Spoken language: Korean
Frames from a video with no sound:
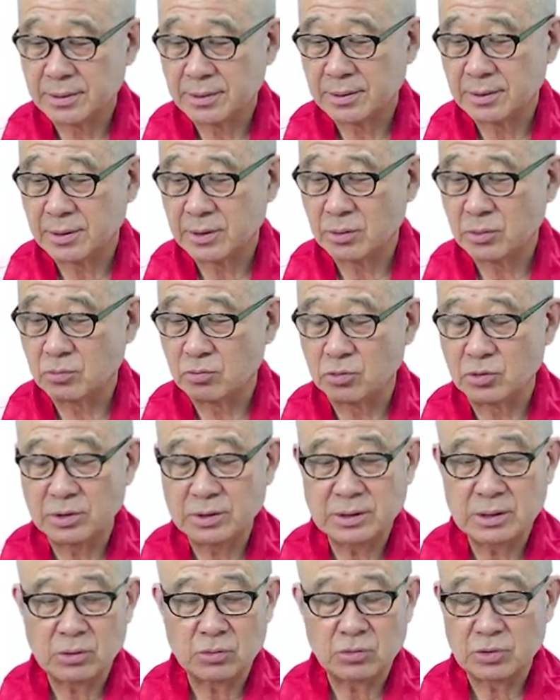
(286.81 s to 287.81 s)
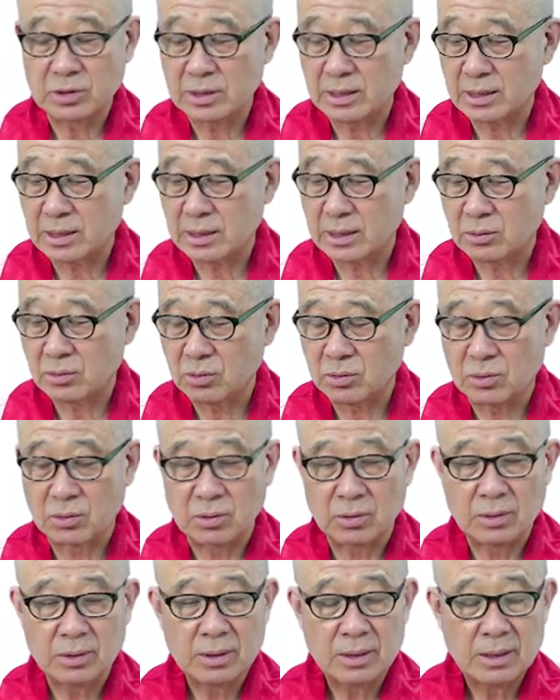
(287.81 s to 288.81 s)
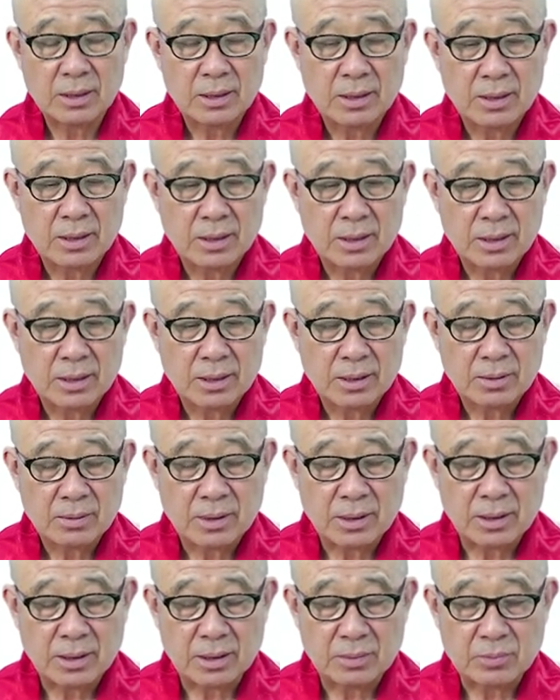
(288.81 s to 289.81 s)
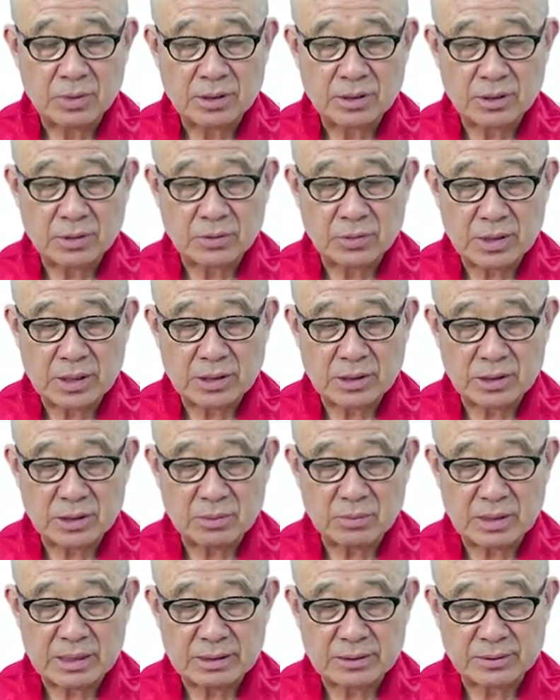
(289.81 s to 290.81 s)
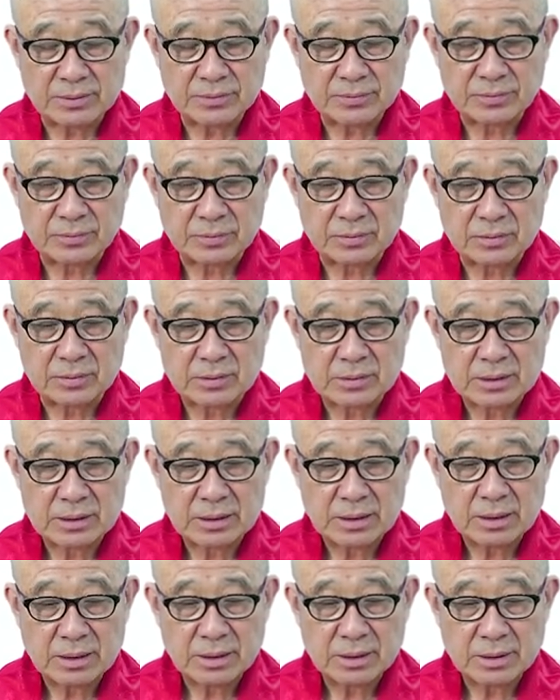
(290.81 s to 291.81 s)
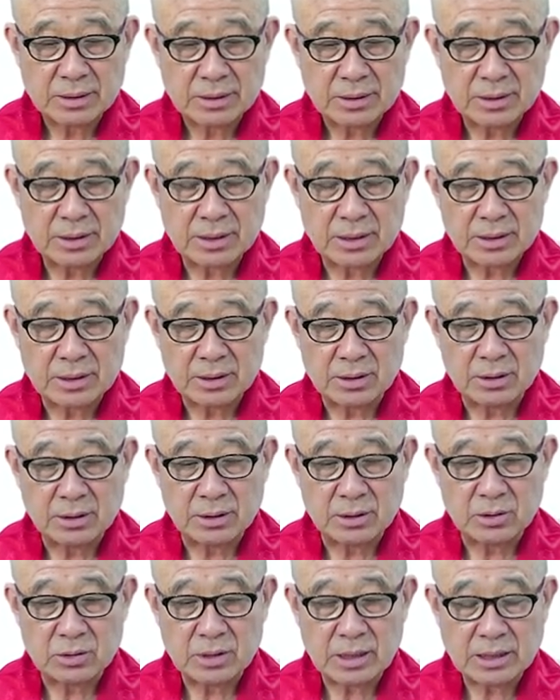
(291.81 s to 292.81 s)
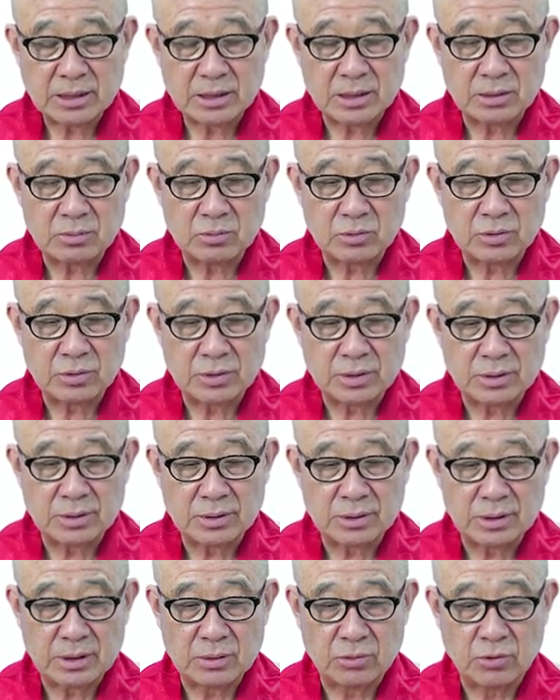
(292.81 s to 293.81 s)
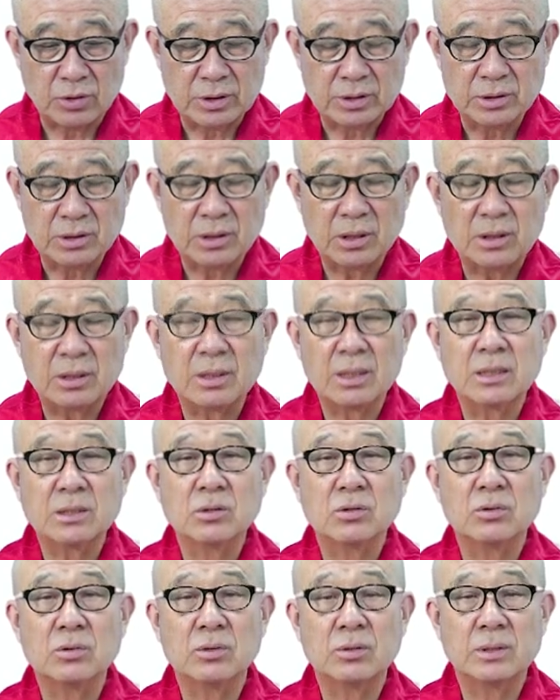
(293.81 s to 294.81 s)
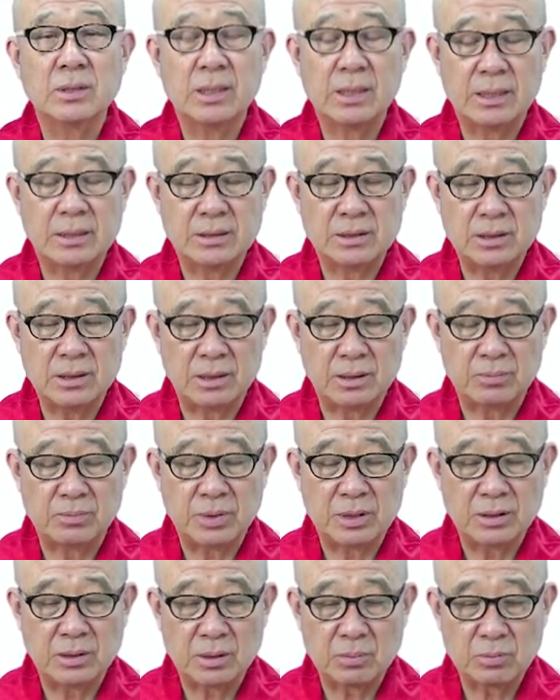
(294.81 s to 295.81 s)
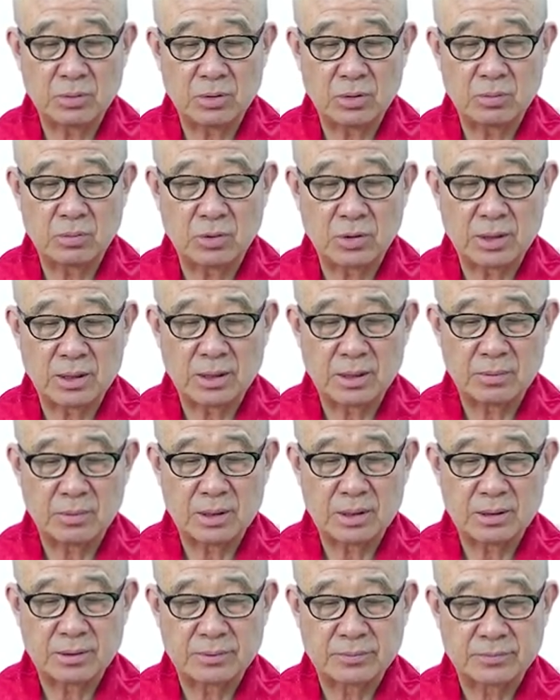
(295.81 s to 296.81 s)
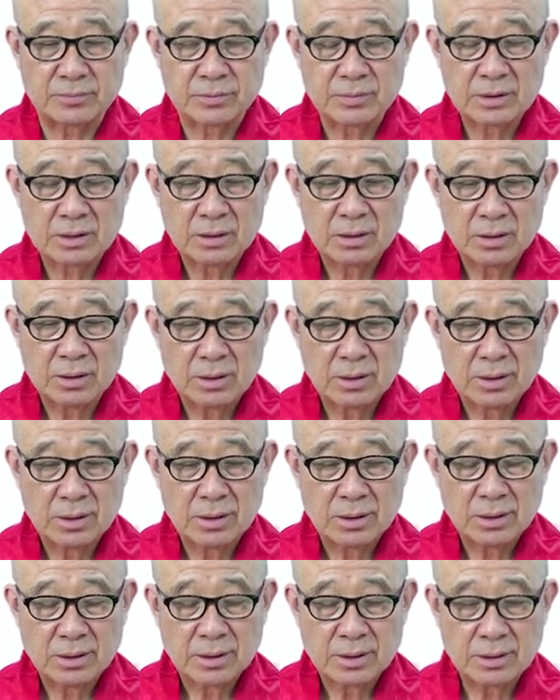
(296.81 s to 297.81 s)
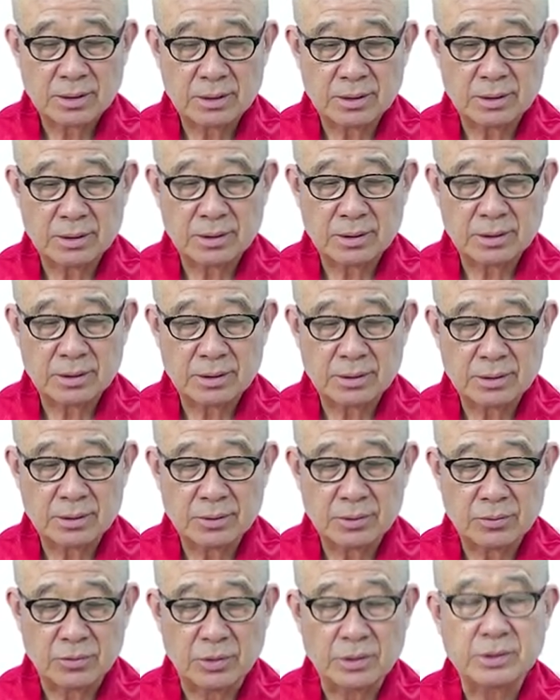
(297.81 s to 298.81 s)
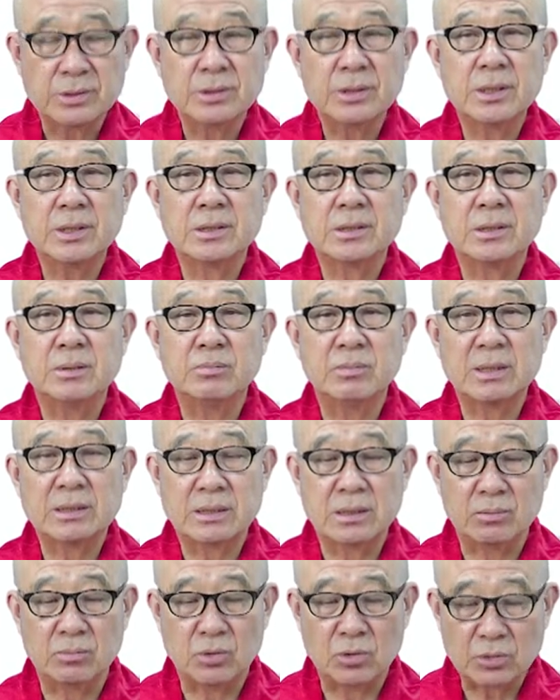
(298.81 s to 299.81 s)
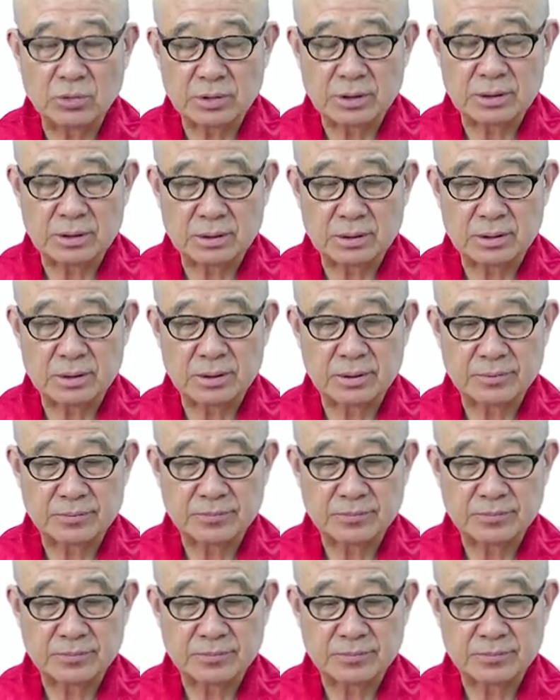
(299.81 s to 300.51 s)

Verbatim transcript: 그리고 물론 이제 우리나라도 어, 번역이 돼 있지만은 그러니까 이 영어를 하시는 분들은 이 원서를 가지고 해야지 번역본을 보게 되면은 그 원서의 진맛을 모르거든 지금.